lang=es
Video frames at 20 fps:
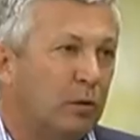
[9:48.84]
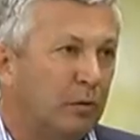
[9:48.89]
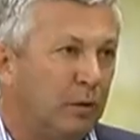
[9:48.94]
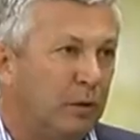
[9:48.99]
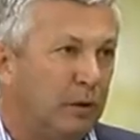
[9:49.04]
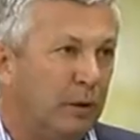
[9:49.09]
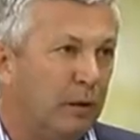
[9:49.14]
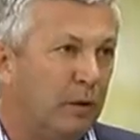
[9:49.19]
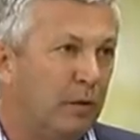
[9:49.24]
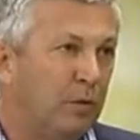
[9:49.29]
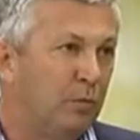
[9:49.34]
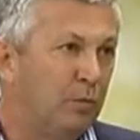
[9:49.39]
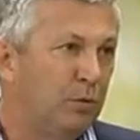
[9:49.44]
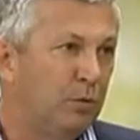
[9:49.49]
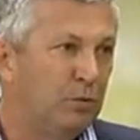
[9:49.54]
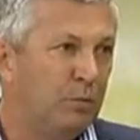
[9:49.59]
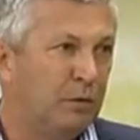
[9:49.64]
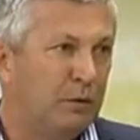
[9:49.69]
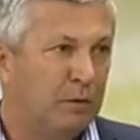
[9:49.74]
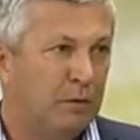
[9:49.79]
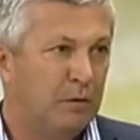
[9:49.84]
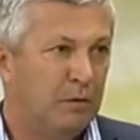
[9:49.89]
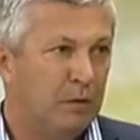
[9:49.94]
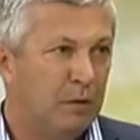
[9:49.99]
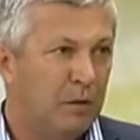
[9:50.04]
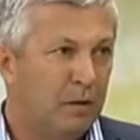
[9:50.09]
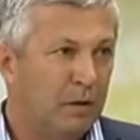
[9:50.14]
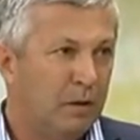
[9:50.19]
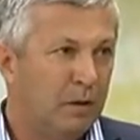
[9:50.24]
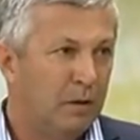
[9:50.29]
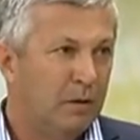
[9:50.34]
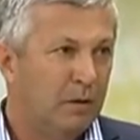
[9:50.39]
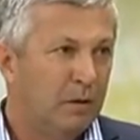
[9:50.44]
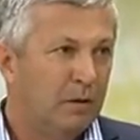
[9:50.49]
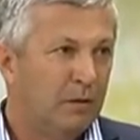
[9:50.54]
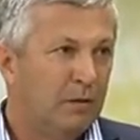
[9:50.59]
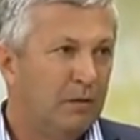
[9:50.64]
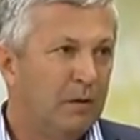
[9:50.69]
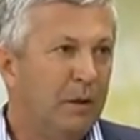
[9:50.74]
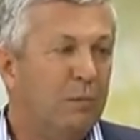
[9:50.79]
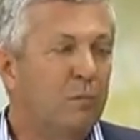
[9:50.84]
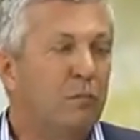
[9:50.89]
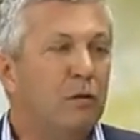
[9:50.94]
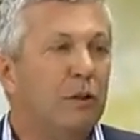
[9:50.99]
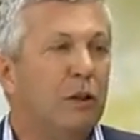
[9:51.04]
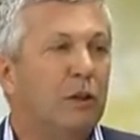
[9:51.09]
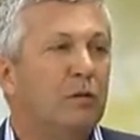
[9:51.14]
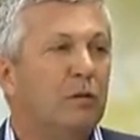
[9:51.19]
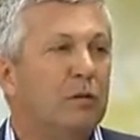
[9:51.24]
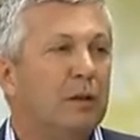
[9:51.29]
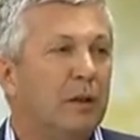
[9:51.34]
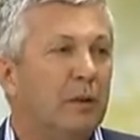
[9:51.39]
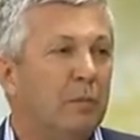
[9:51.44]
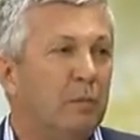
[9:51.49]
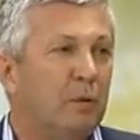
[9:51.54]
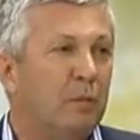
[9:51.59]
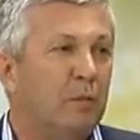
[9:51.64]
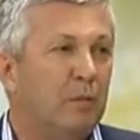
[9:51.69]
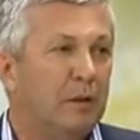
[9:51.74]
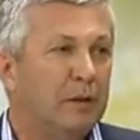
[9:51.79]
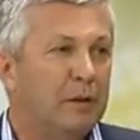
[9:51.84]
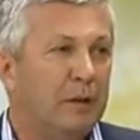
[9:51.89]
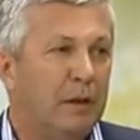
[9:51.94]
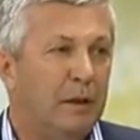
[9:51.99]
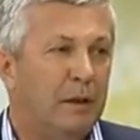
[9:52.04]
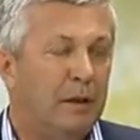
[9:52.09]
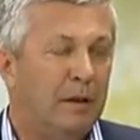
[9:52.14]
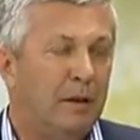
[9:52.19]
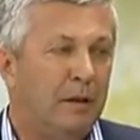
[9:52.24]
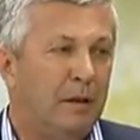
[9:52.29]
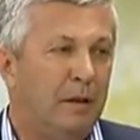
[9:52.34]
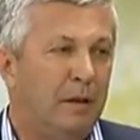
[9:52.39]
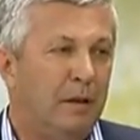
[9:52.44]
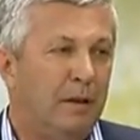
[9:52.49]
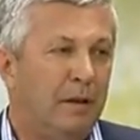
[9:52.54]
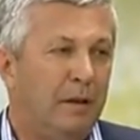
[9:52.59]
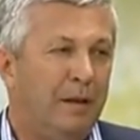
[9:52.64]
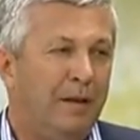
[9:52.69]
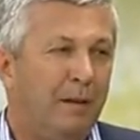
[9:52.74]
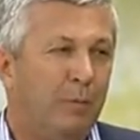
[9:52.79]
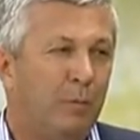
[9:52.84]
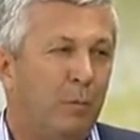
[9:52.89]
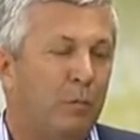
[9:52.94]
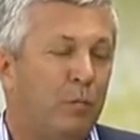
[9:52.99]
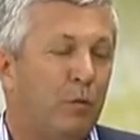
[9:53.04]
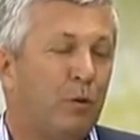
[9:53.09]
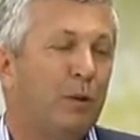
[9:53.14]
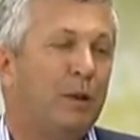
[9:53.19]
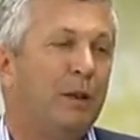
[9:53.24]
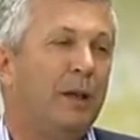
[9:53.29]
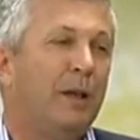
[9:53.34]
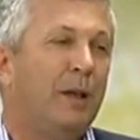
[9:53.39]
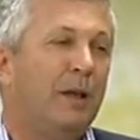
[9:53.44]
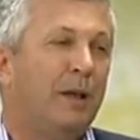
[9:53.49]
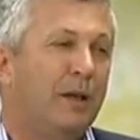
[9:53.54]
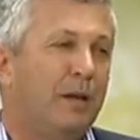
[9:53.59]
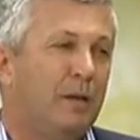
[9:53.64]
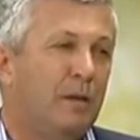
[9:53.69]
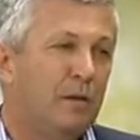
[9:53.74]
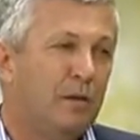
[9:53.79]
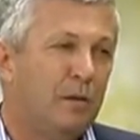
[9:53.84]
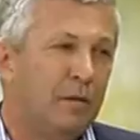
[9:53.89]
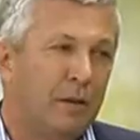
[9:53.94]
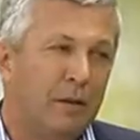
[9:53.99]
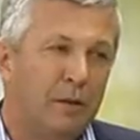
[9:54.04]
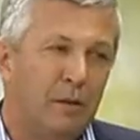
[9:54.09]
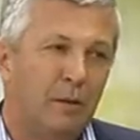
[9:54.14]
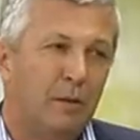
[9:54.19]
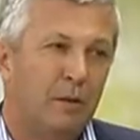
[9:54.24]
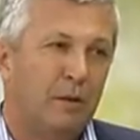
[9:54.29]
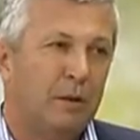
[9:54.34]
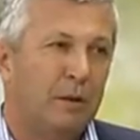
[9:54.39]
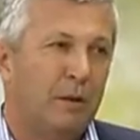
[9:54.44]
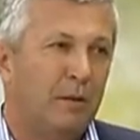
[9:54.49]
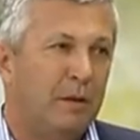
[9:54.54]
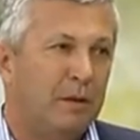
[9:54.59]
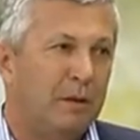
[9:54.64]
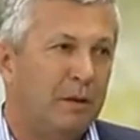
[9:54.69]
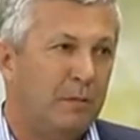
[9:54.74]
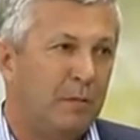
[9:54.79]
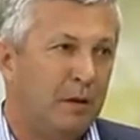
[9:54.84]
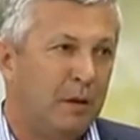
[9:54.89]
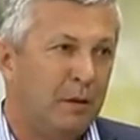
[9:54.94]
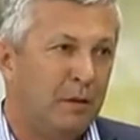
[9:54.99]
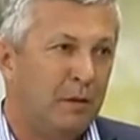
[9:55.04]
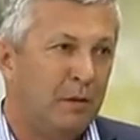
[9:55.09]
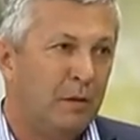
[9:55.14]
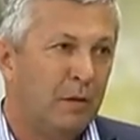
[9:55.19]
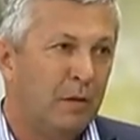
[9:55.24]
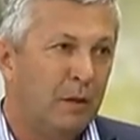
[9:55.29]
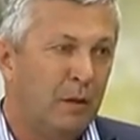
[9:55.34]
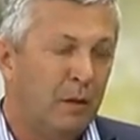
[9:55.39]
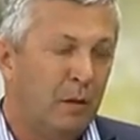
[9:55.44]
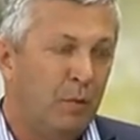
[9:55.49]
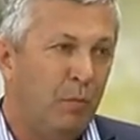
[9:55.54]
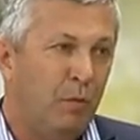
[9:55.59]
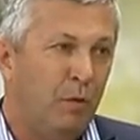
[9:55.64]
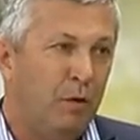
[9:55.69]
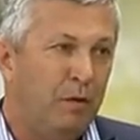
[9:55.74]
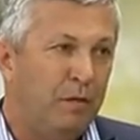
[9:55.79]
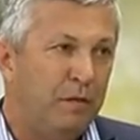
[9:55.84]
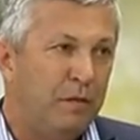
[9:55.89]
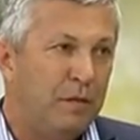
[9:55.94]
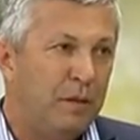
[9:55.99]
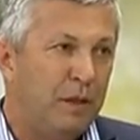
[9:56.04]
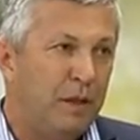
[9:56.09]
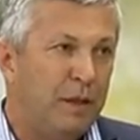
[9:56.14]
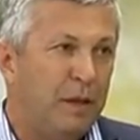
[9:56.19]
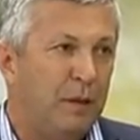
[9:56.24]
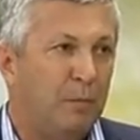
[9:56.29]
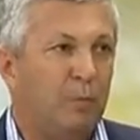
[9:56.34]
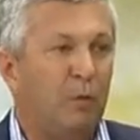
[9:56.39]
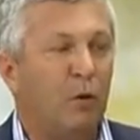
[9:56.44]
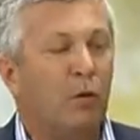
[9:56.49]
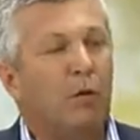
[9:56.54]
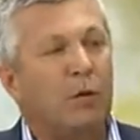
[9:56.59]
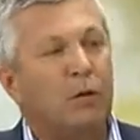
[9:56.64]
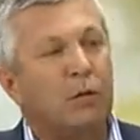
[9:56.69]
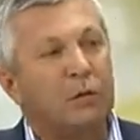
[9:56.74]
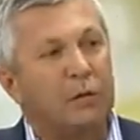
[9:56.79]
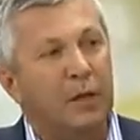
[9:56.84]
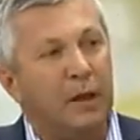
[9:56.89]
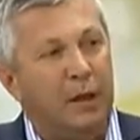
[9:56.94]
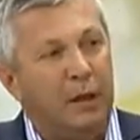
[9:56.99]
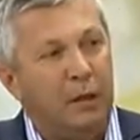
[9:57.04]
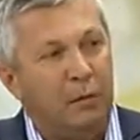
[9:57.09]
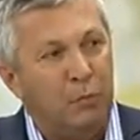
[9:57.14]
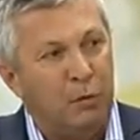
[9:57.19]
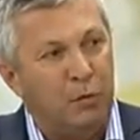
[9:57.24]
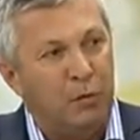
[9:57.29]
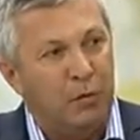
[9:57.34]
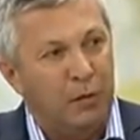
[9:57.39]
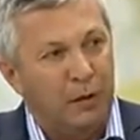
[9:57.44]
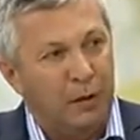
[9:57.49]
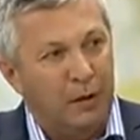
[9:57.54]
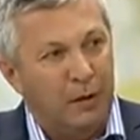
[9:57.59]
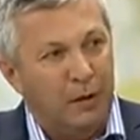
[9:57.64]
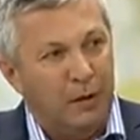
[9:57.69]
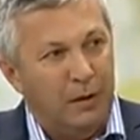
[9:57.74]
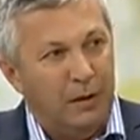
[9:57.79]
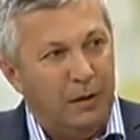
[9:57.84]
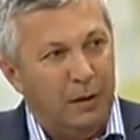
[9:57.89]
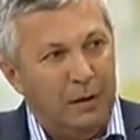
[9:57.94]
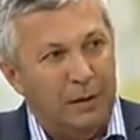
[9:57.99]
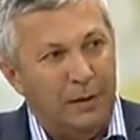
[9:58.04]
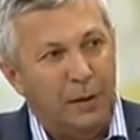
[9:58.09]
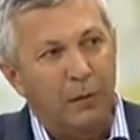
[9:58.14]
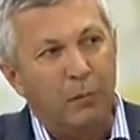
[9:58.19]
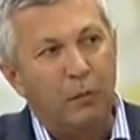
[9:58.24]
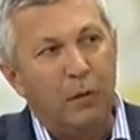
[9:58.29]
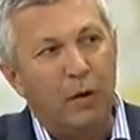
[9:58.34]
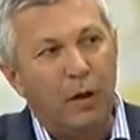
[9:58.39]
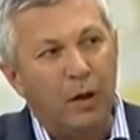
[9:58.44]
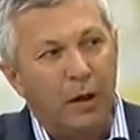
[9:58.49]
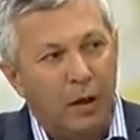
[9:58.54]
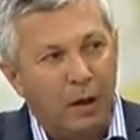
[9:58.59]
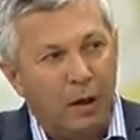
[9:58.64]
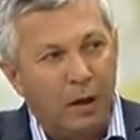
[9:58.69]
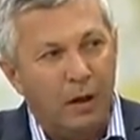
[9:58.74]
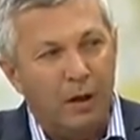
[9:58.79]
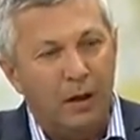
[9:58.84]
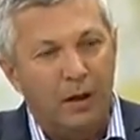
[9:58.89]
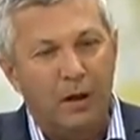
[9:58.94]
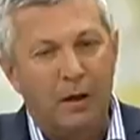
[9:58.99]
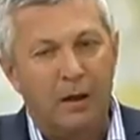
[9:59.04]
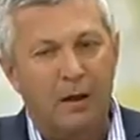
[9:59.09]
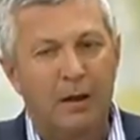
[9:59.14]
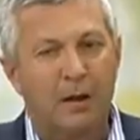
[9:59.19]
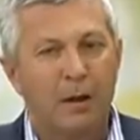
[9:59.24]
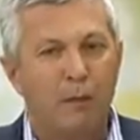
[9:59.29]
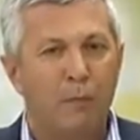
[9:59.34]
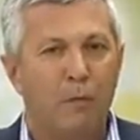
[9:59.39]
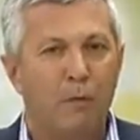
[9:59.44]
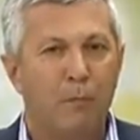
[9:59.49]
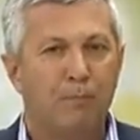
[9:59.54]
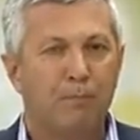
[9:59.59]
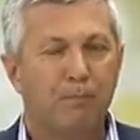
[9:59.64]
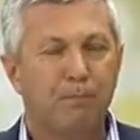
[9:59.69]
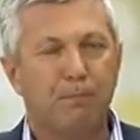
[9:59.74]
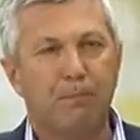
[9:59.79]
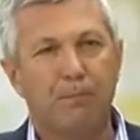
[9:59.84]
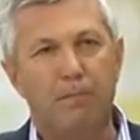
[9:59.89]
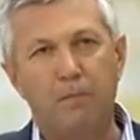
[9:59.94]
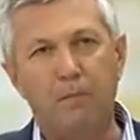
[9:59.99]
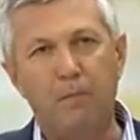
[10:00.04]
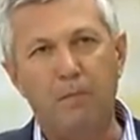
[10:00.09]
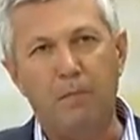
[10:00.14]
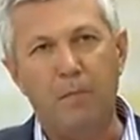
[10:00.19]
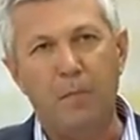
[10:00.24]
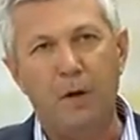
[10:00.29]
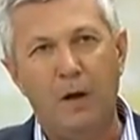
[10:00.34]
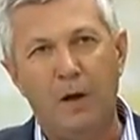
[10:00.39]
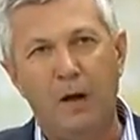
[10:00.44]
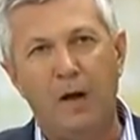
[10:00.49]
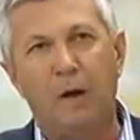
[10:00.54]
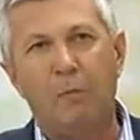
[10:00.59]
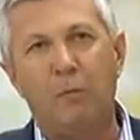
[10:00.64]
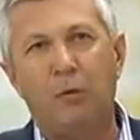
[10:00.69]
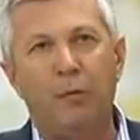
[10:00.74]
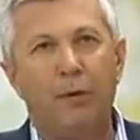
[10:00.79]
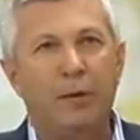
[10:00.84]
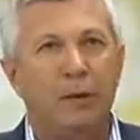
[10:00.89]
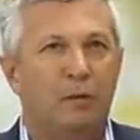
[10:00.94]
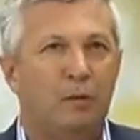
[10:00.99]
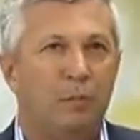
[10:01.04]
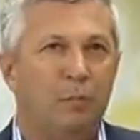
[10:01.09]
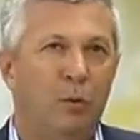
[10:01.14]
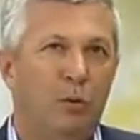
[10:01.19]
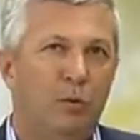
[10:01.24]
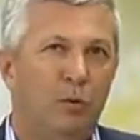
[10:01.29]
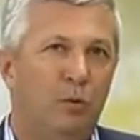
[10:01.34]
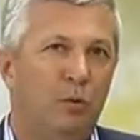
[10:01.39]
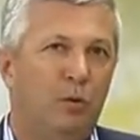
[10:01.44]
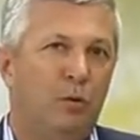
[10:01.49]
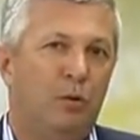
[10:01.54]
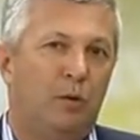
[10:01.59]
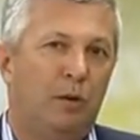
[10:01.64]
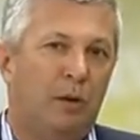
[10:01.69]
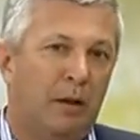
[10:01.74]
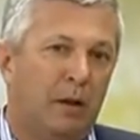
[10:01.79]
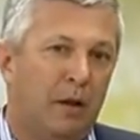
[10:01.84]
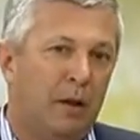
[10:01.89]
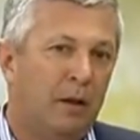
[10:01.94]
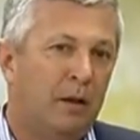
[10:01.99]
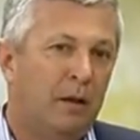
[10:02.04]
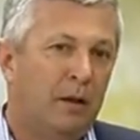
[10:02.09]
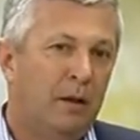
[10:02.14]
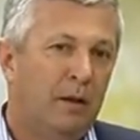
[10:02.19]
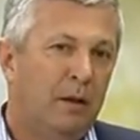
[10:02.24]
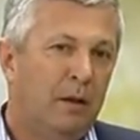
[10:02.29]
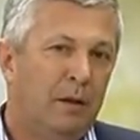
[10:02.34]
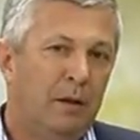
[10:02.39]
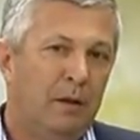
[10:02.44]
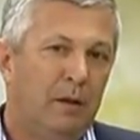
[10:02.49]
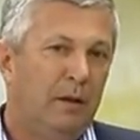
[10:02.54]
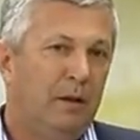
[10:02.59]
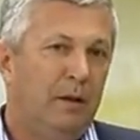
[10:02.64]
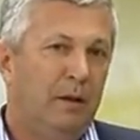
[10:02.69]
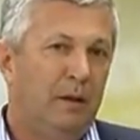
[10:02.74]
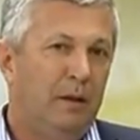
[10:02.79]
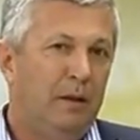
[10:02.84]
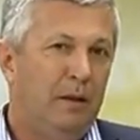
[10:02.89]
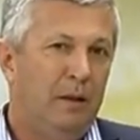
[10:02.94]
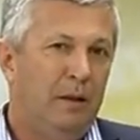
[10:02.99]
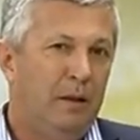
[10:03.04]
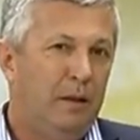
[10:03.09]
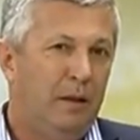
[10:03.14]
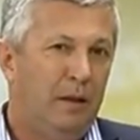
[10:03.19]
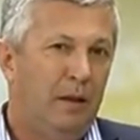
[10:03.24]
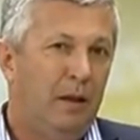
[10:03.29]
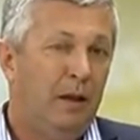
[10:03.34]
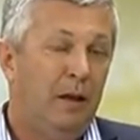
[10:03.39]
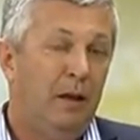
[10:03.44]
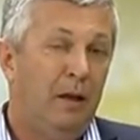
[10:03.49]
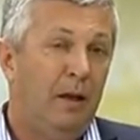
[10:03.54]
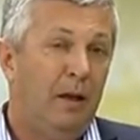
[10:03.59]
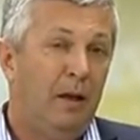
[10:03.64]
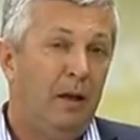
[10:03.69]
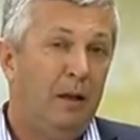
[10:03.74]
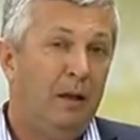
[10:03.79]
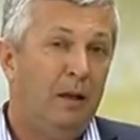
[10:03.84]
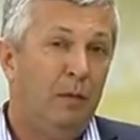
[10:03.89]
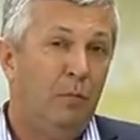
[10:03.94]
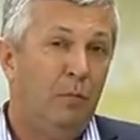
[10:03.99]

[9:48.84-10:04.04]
internos mucho mayor. Claro. sea hay muchas cosas que podemos hacer de, digamos, porteras adentro, dentro de los establecimientos, muy eficientes, pero cuando salimos y entramos a, a digamos, a mover esos productos a, eh,